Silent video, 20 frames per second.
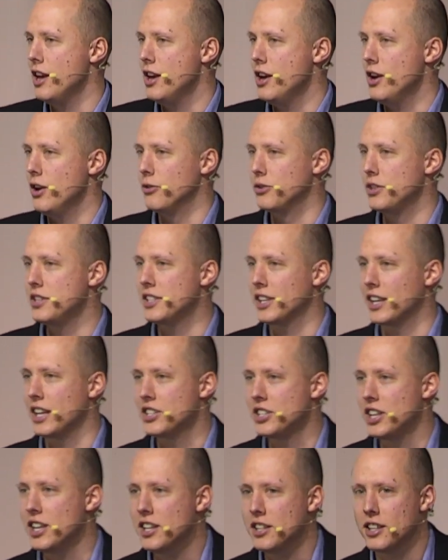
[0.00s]
Und diese
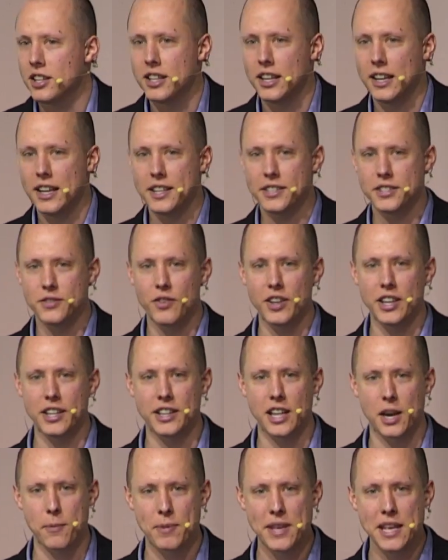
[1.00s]
Geschichte, die lesen wir in
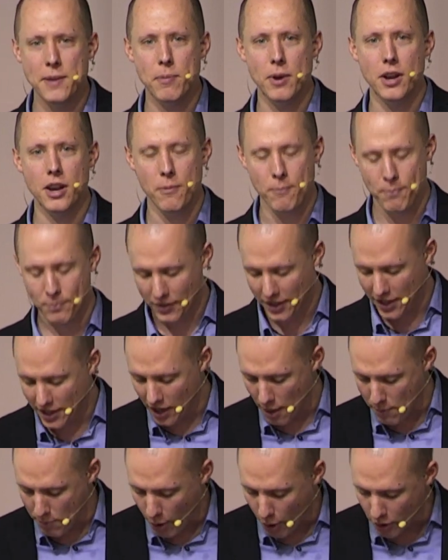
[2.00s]
der Bibel, in
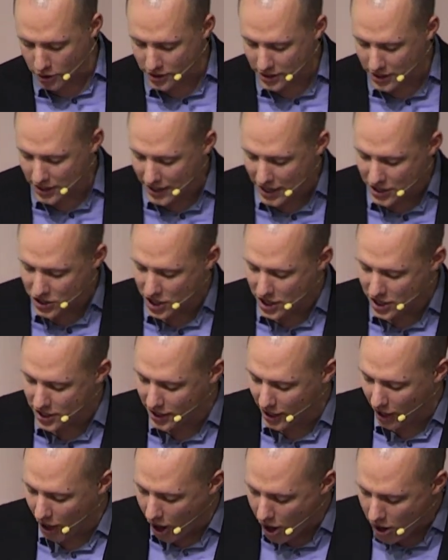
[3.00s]

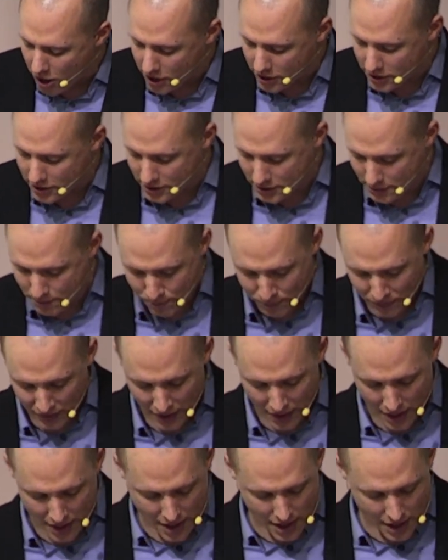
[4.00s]
Apostelgeschichte 8,
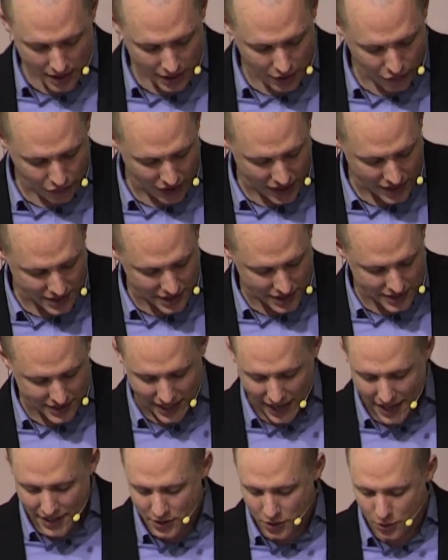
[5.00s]
die Verse
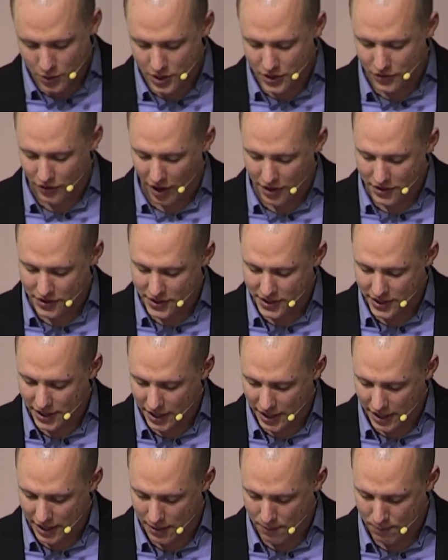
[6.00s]

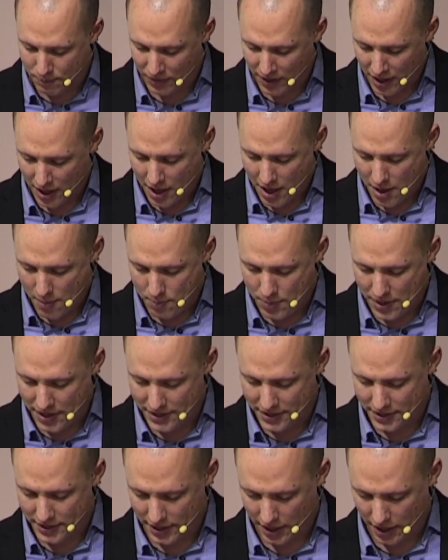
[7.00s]
26
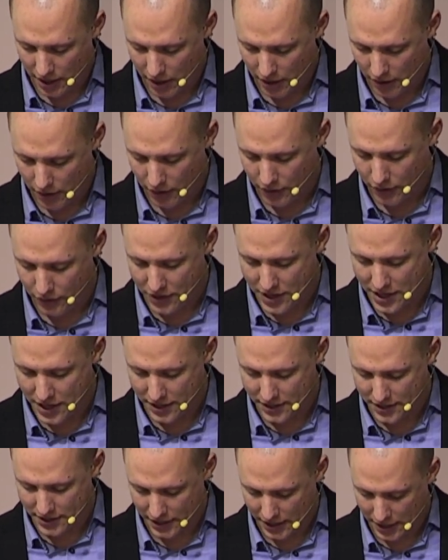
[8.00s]
bis
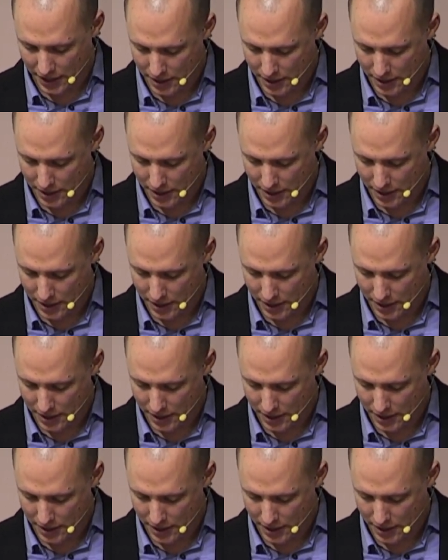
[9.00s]
40.